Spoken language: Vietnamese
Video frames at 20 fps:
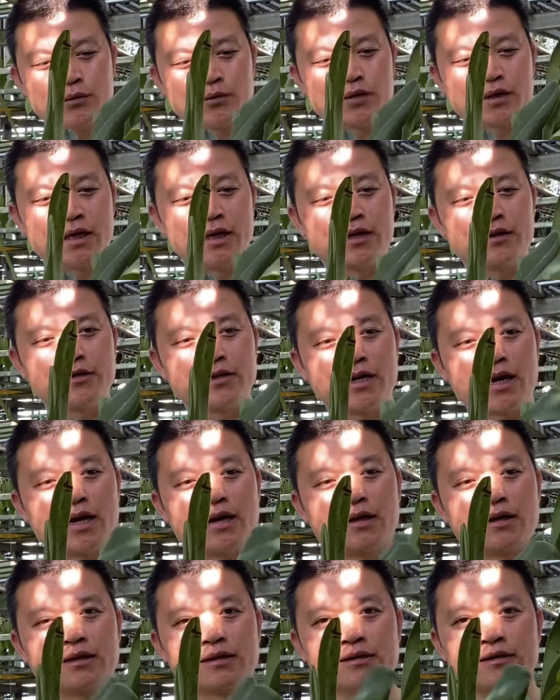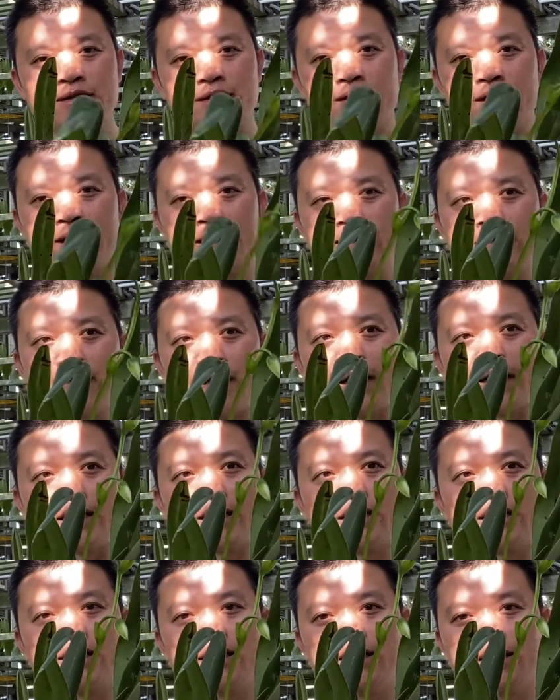một tí thôi nhé dựng lên như này
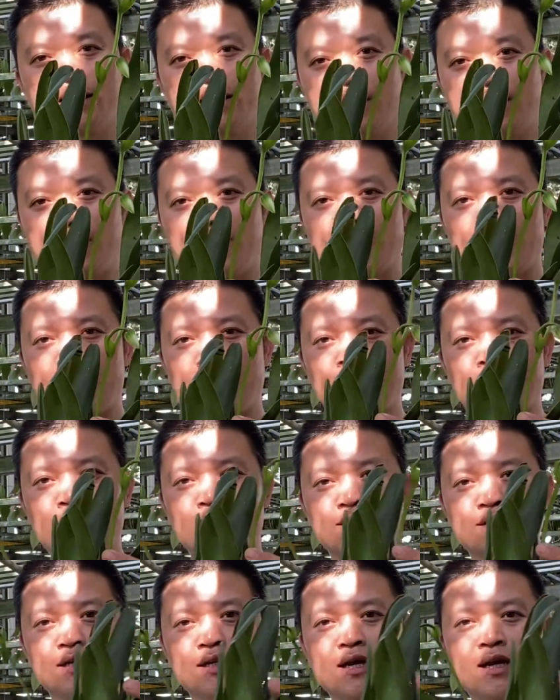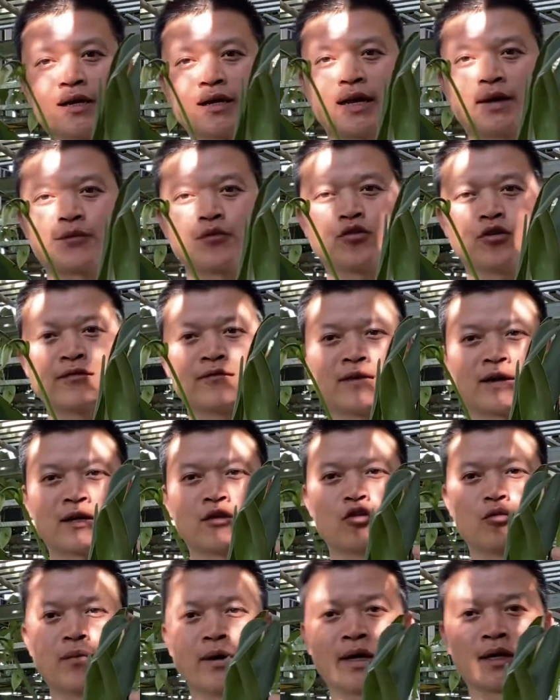là nó rất là đẹp luôn và
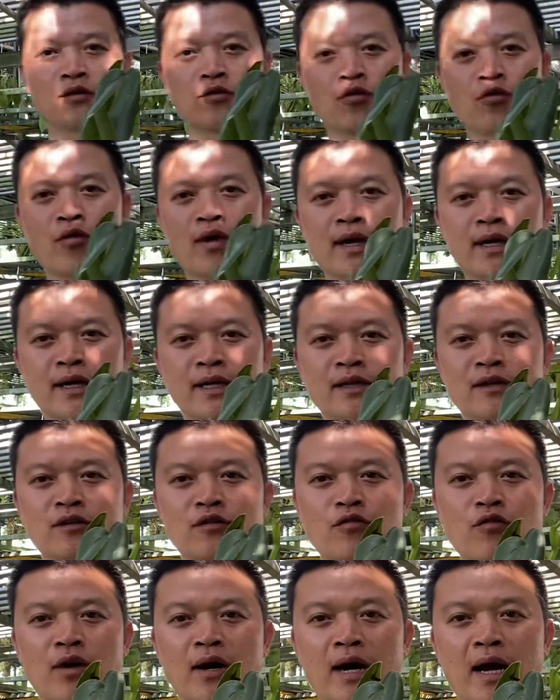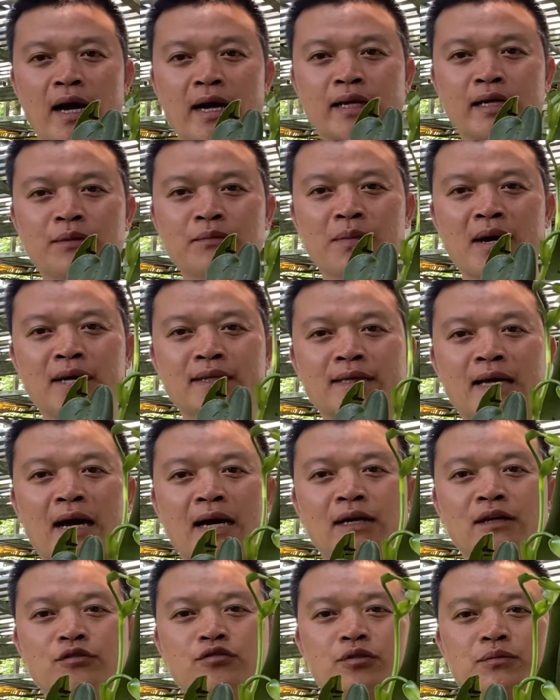độ bền của hoa này thì khoảng 2 đến 3
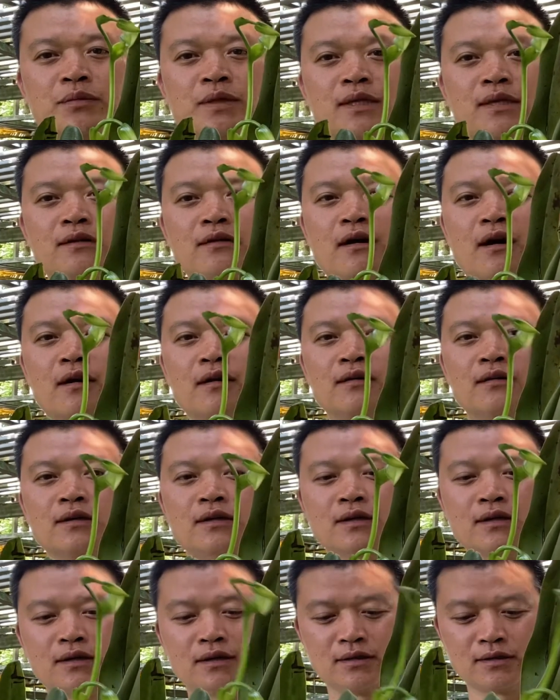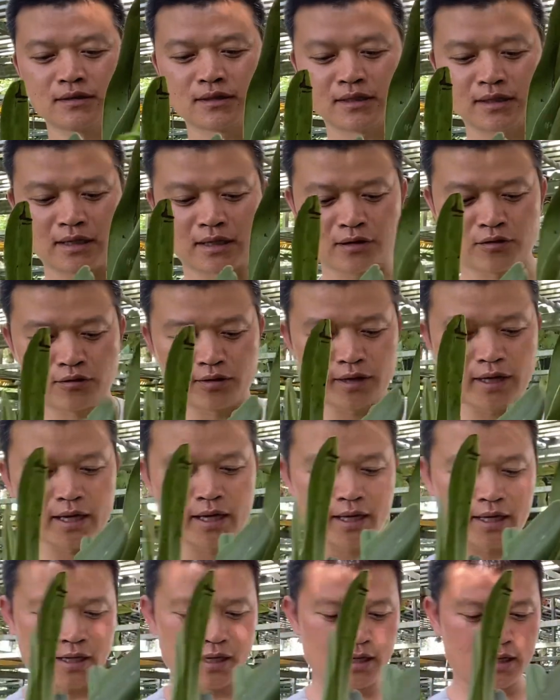tháng là chuyện bình thường rất là ok
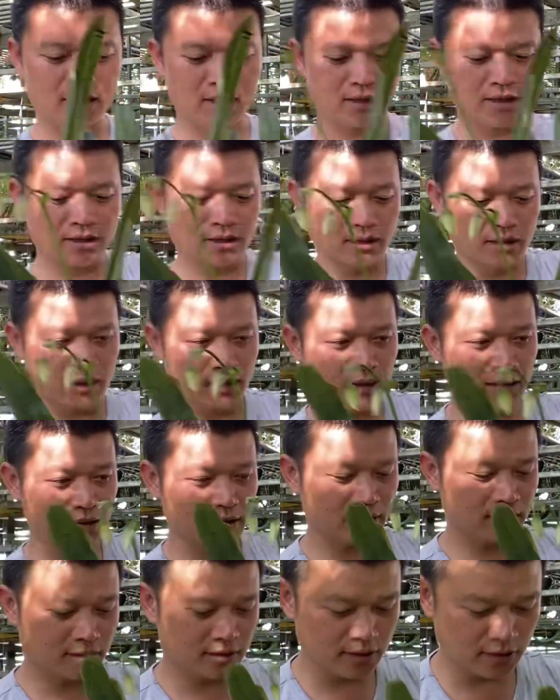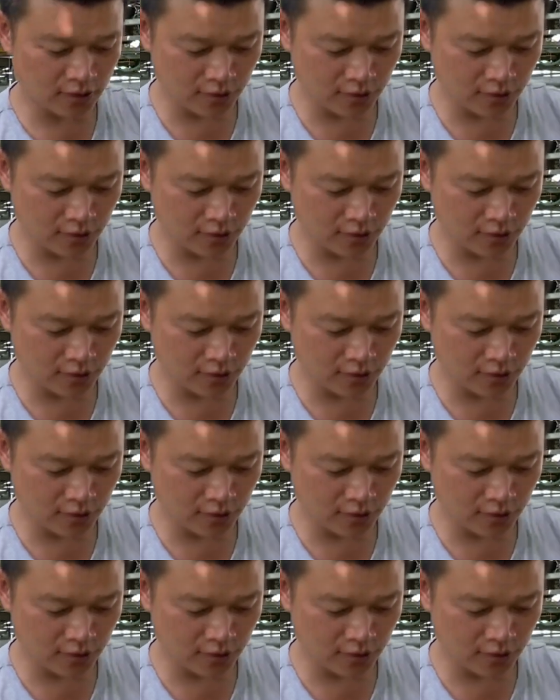Đấy, chỉ